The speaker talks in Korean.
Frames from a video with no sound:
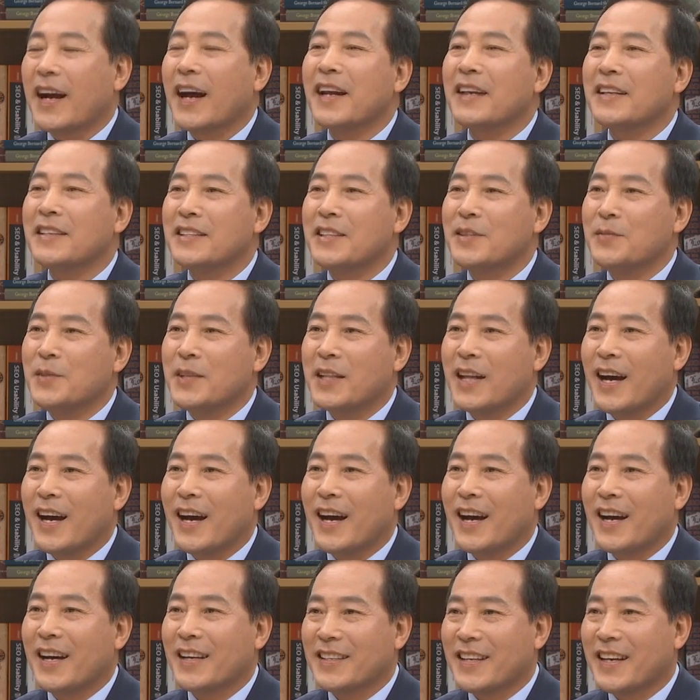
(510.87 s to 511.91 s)

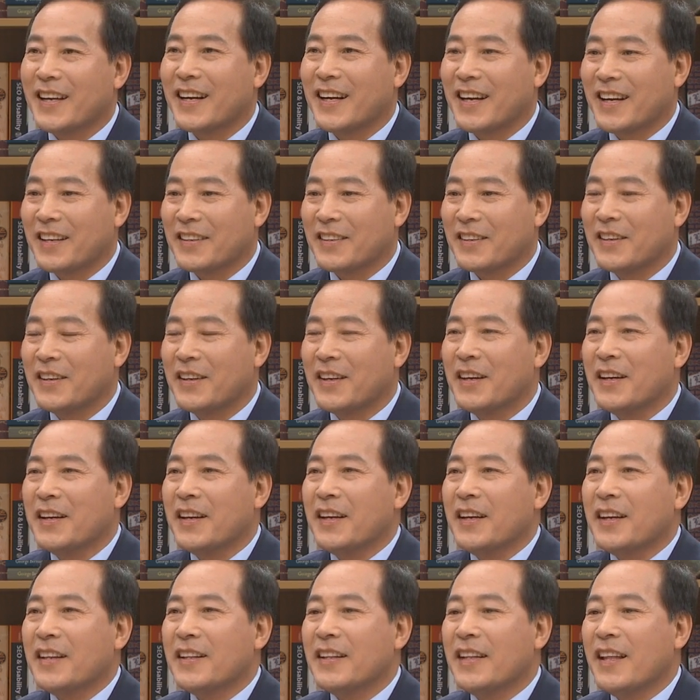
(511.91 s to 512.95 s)
가르침이다 네. 생각해서
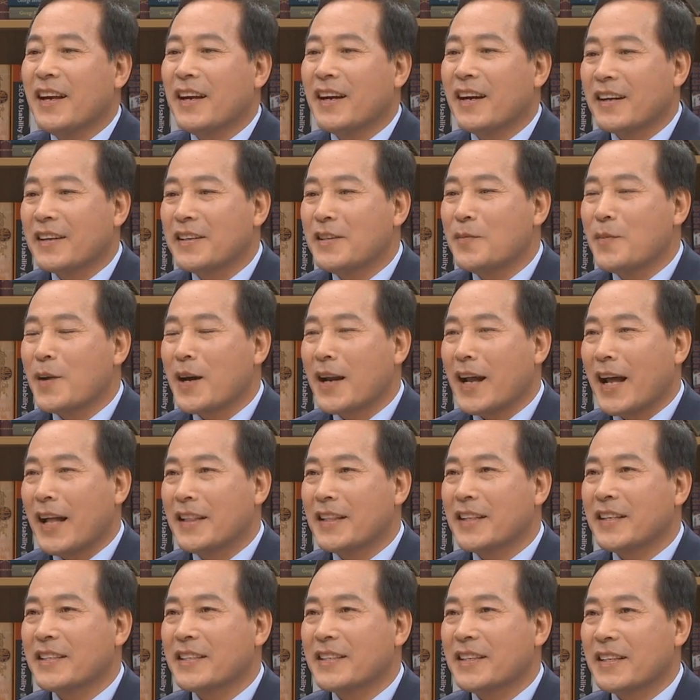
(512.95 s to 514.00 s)
내가 그 말을
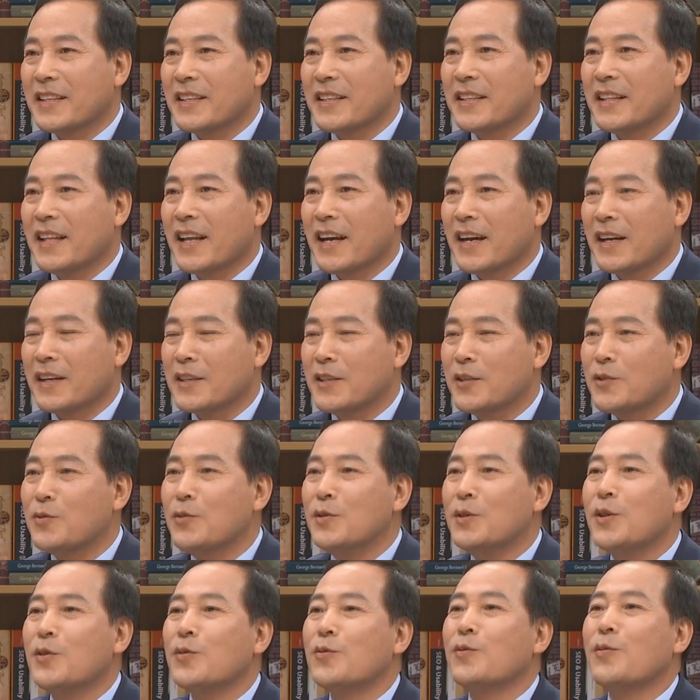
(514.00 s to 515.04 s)
안 듣기 위해서 내가
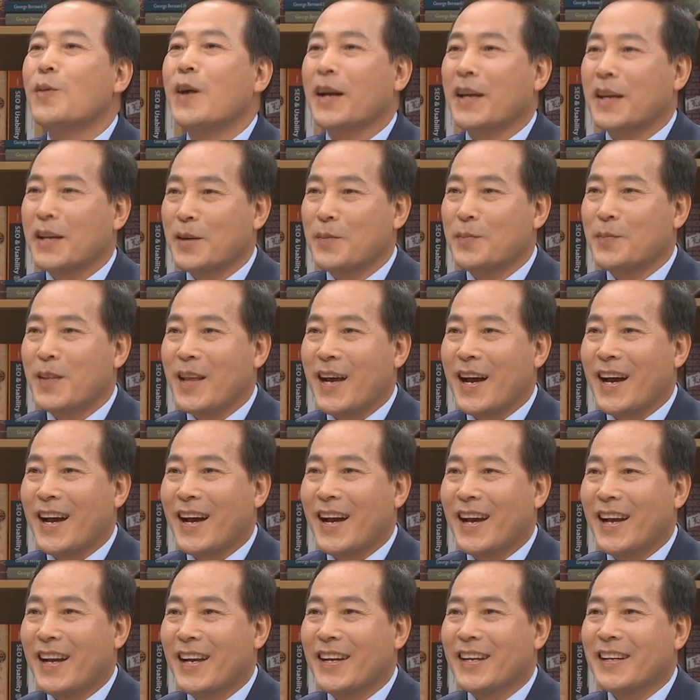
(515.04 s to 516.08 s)
기술 연구밖에
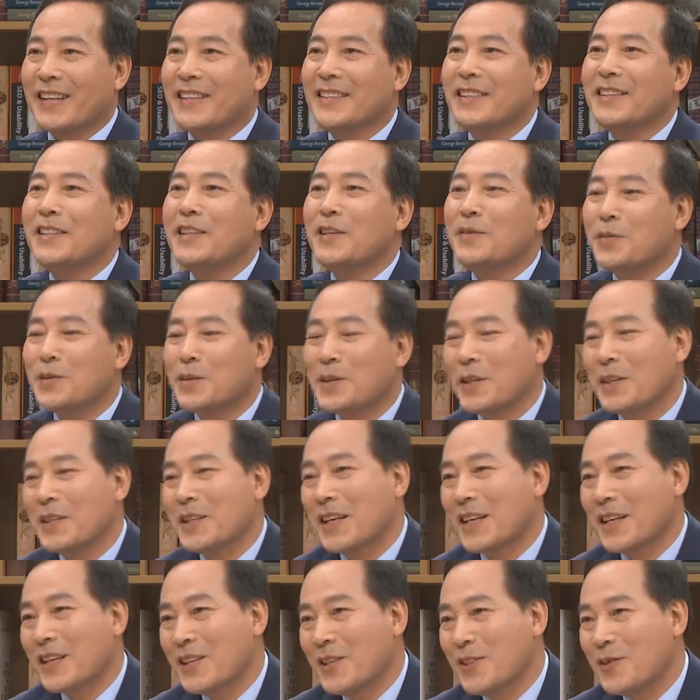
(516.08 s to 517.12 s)
없다. 어. 그 뒤부터
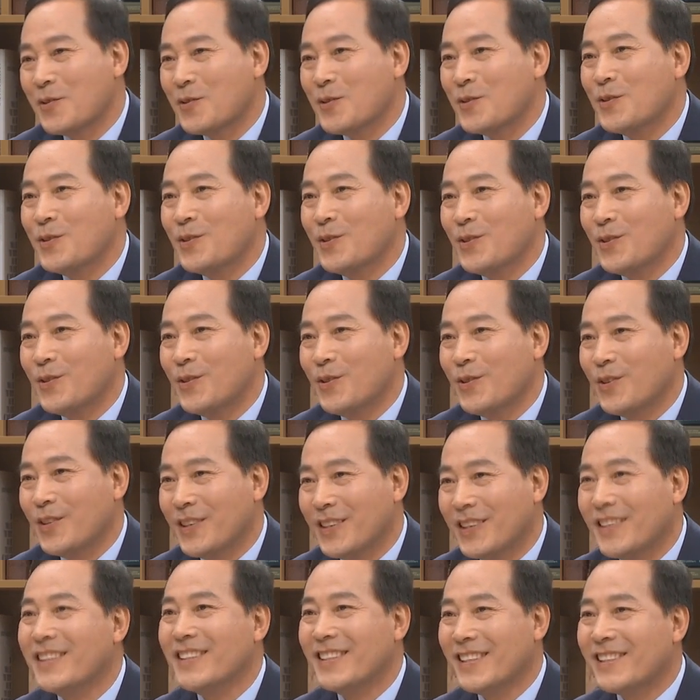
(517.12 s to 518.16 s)
이제
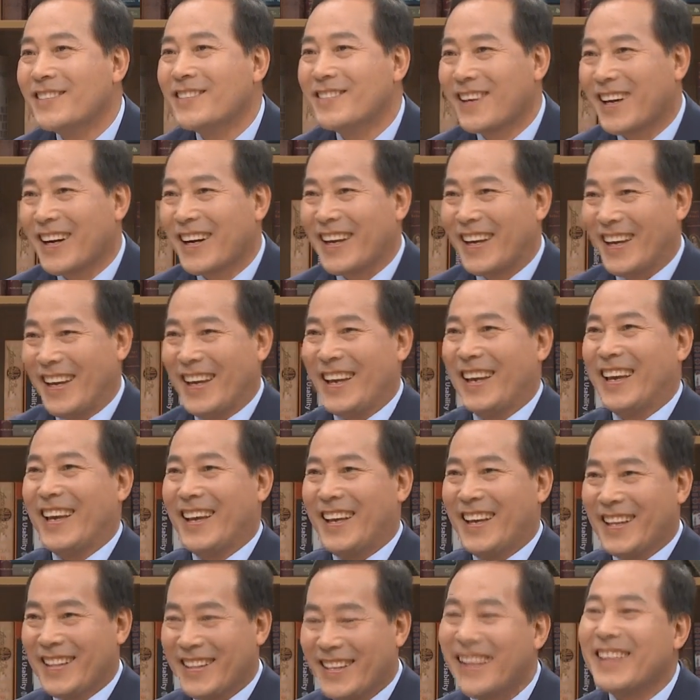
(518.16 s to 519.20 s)
기술을 연구하게
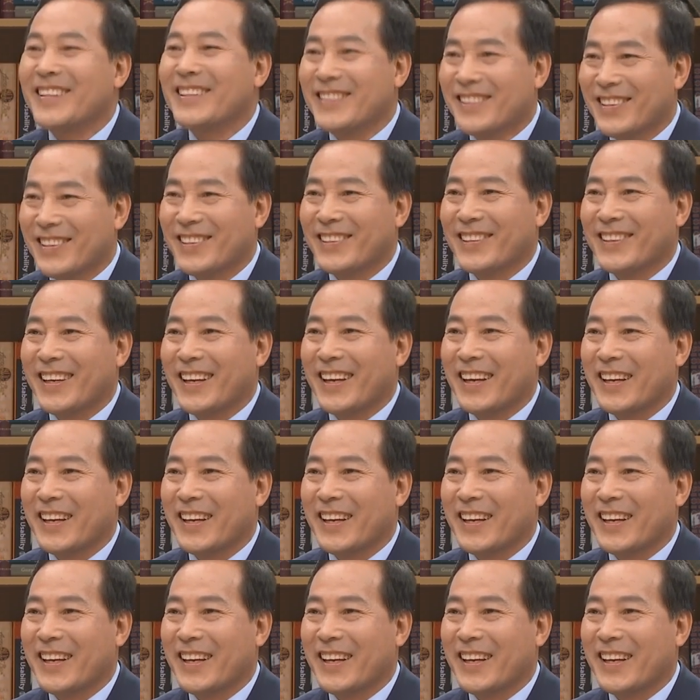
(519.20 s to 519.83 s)
네. 됐죠. 예.